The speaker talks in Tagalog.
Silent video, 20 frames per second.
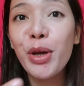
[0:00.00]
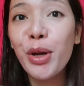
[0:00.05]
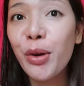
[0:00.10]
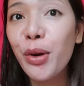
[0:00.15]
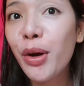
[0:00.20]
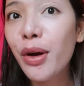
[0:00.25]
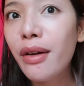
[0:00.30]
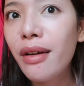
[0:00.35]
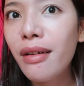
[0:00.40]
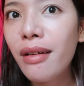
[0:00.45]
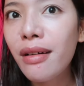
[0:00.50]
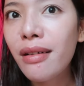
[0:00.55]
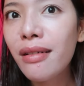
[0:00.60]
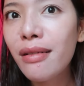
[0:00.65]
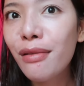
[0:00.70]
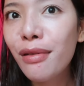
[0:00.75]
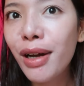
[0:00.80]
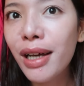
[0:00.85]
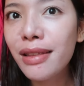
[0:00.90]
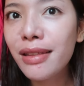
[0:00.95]
Pero,
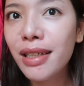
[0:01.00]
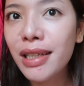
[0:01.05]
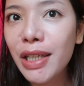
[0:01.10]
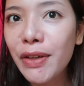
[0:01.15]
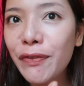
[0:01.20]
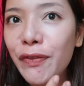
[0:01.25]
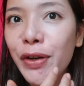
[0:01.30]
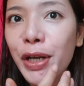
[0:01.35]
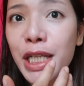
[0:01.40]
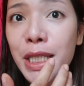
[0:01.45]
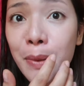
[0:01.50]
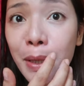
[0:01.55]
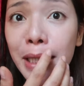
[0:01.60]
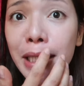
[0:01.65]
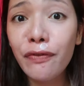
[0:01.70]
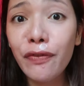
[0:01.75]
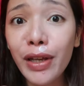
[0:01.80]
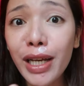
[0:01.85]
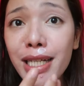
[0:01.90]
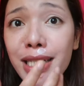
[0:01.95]
look at the difference. May
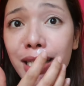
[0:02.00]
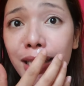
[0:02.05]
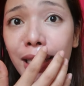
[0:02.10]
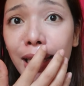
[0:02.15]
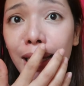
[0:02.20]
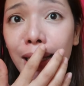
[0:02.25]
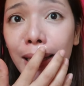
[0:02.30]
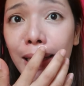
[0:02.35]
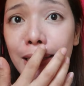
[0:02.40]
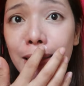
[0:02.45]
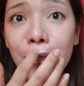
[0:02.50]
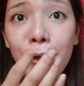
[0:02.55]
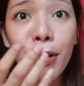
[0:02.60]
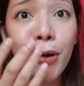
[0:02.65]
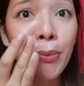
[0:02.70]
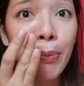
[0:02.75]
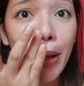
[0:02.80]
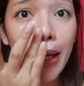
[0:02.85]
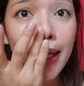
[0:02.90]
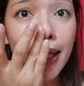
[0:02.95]
difference na talaga siya.
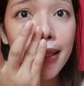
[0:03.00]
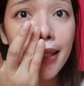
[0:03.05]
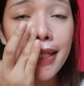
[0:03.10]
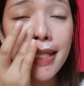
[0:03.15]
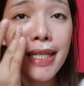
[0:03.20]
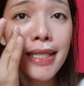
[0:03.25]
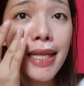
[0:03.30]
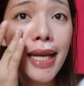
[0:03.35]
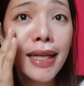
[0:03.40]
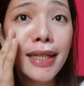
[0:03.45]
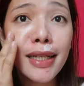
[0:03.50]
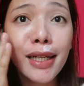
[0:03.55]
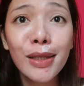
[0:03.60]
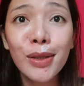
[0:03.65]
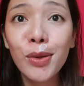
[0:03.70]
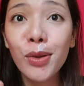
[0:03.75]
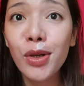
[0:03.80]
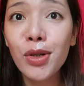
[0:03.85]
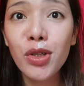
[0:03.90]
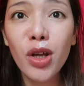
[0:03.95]
Compare natin sa side
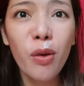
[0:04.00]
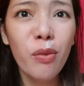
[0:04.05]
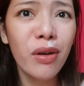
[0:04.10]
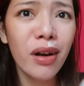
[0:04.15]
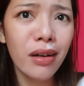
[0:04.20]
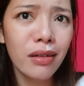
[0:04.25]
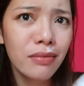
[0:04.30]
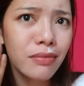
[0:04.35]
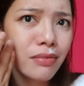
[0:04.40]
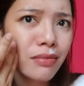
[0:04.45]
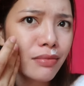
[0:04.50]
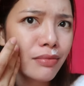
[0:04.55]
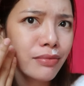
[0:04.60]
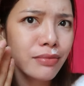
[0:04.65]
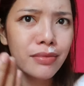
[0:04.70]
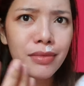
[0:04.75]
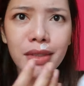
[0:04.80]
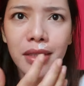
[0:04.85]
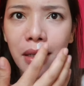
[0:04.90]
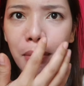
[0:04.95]
na to na sobrang
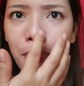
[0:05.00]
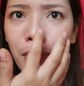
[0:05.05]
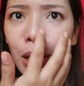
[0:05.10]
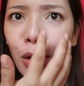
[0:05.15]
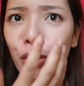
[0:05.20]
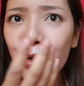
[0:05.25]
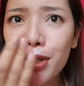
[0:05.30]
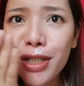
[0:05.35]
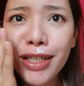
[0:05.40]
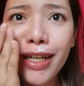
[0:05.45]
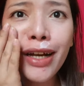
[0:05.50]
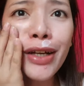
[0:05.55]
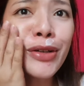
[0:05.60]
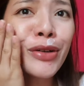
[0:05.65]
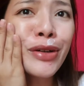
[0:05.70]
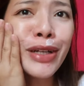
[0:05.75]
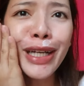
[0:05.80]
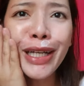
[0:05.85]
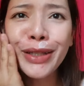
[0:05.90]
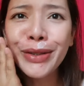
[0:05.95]
malosyang
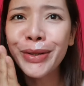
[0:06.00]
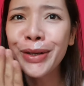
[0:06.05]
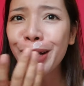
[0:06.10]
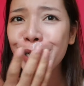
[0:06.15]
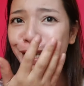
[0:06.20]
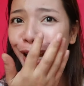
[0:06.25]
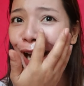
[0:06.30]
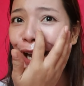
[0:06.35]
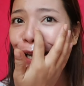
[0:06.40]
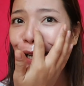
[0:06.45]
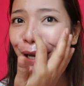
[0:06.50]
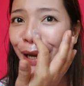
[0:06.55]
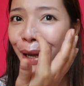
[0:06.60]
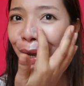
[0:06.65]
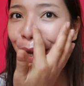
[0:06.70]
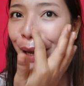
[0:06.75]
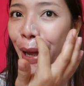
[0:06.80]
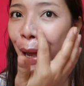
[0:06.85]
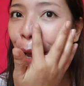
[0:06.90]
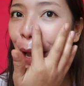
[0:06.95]
yung dito na side.
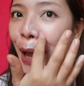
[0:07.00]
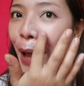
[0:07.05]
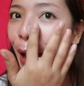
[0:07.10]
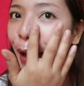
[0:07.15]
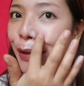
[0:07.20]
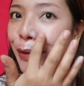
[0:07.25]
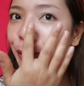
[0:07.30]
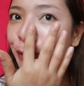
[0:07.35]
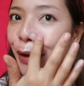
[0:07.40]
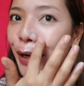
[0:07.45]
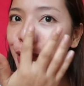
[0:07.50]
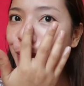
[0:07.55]
Ito,